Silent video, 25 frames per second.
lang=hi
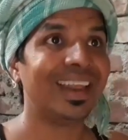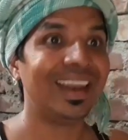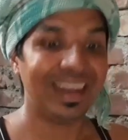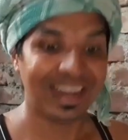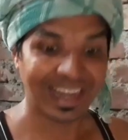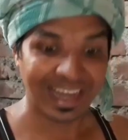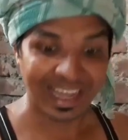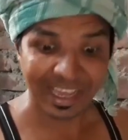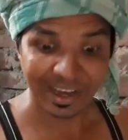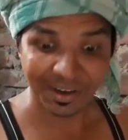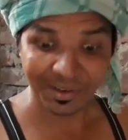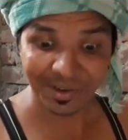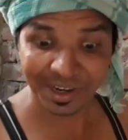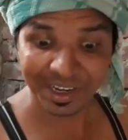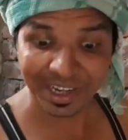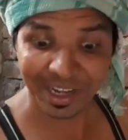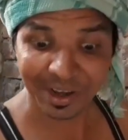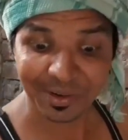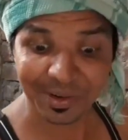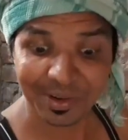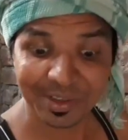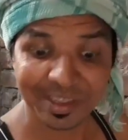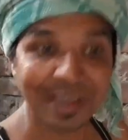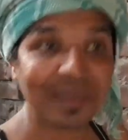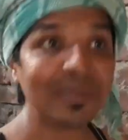लाया ना
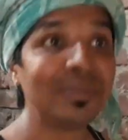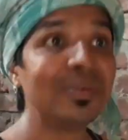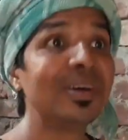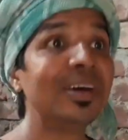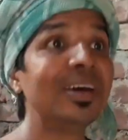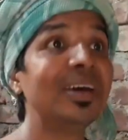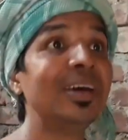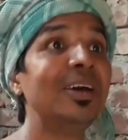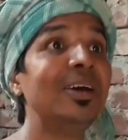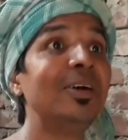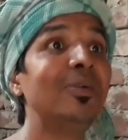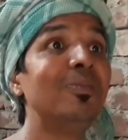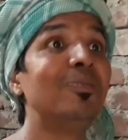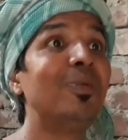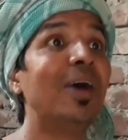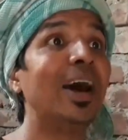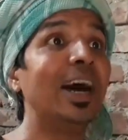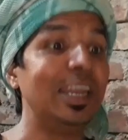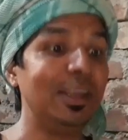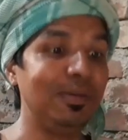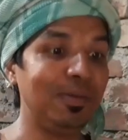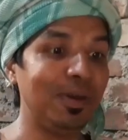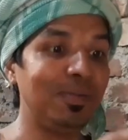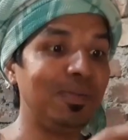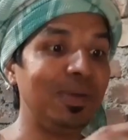ठाकुर साहब
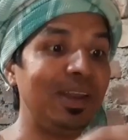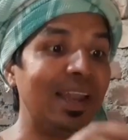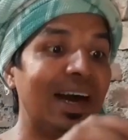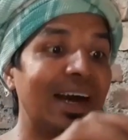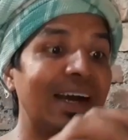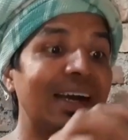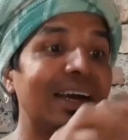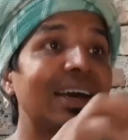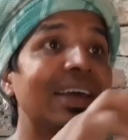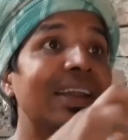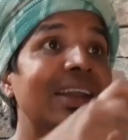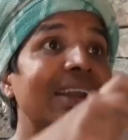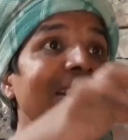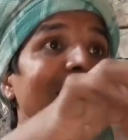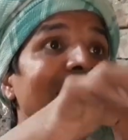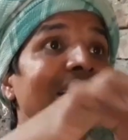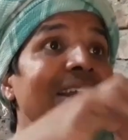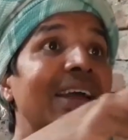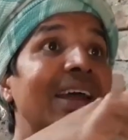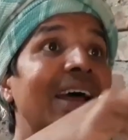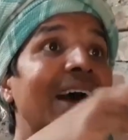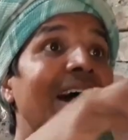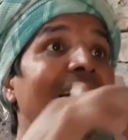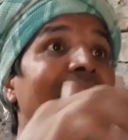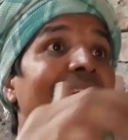पानी में मिलाकर
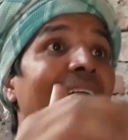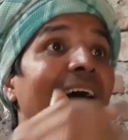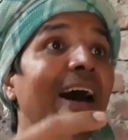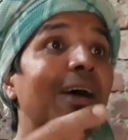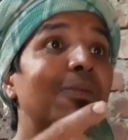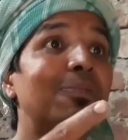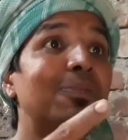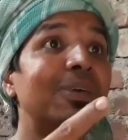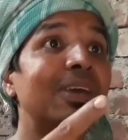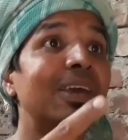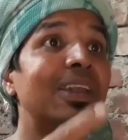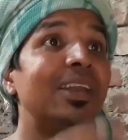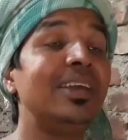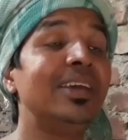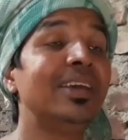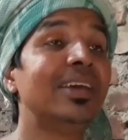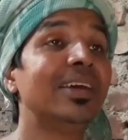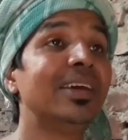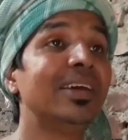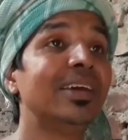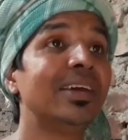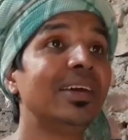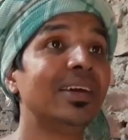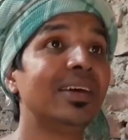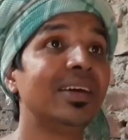आपके लिए
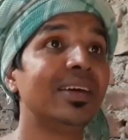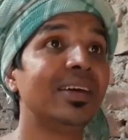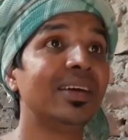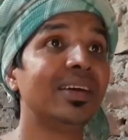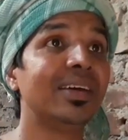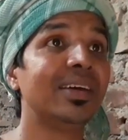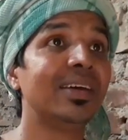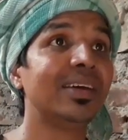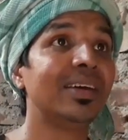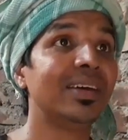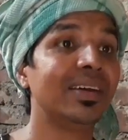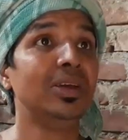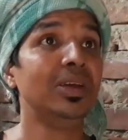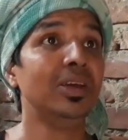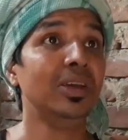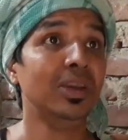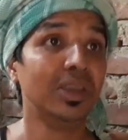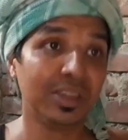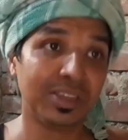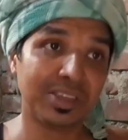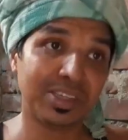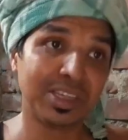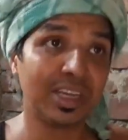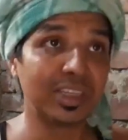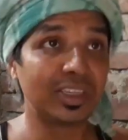
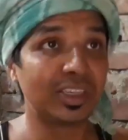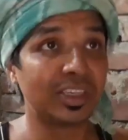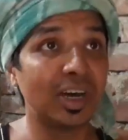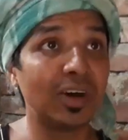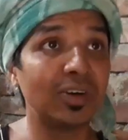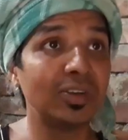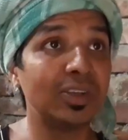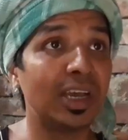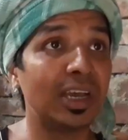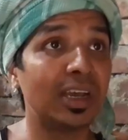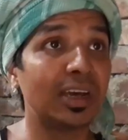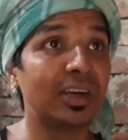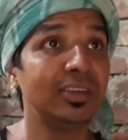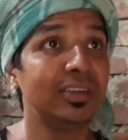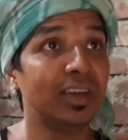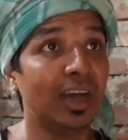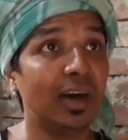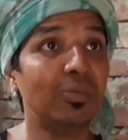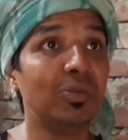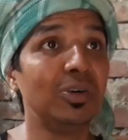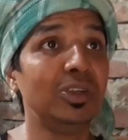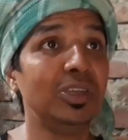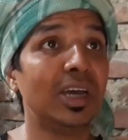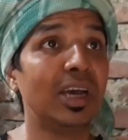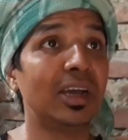इससे अच्छा हो जाएगा जाम
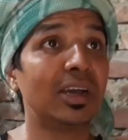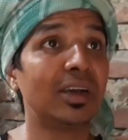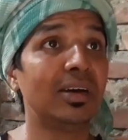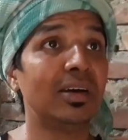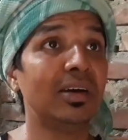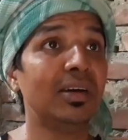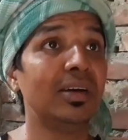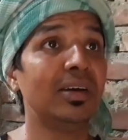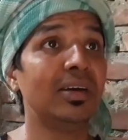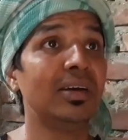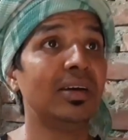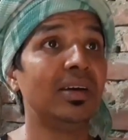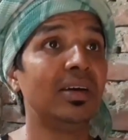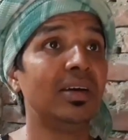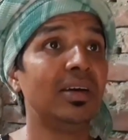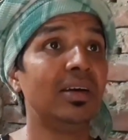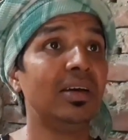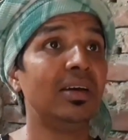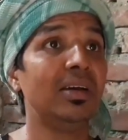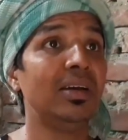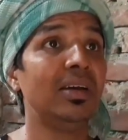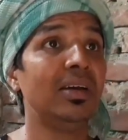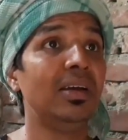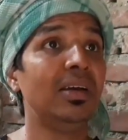हो जाएगा